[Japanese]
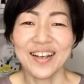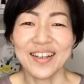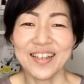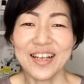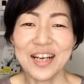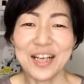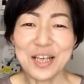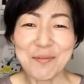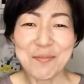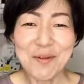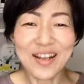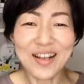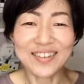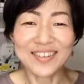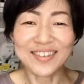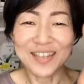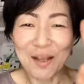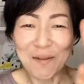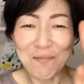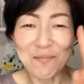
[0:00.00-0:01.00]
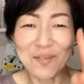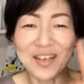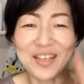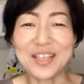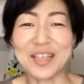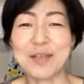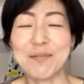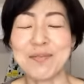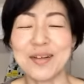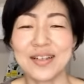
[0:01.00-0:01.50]
では2番3番い
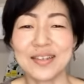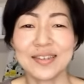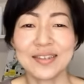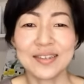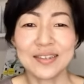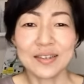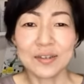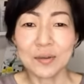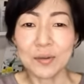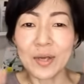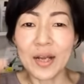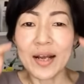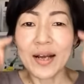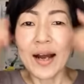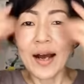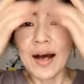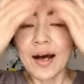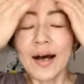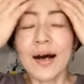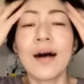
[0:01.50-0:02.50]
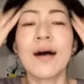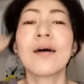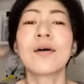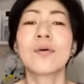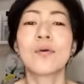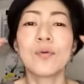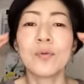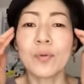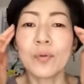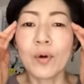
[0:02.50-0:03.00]
きますこれが
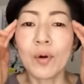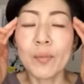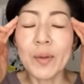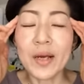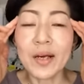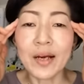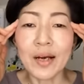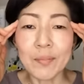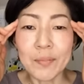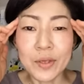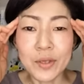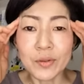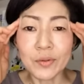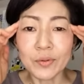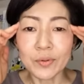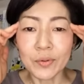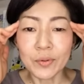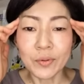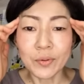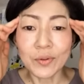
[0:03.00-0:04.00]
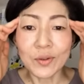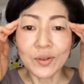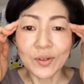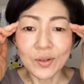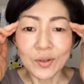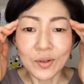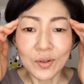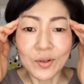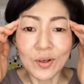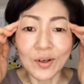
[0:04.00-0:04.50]
このこめかみのところ
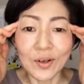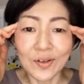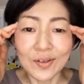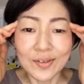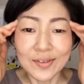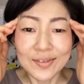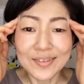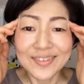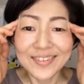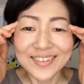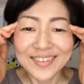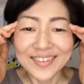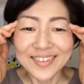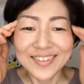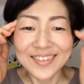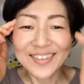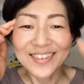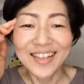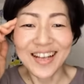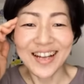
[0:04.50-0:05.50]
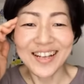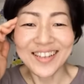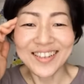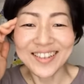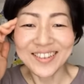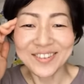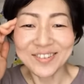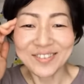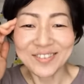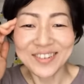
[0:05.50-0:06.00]
とあり
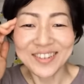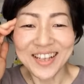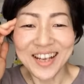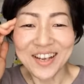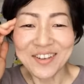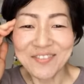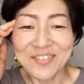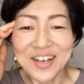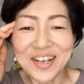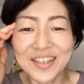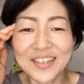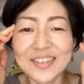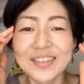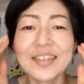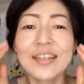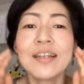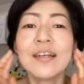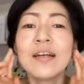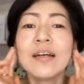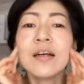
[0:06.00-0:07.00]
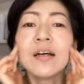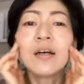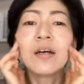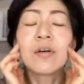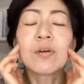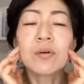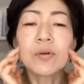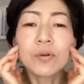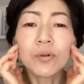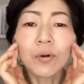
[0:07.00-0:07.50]
がとうございます
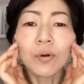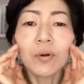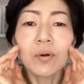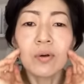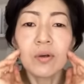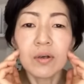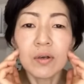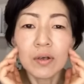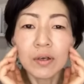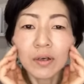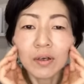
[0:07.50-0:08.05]
この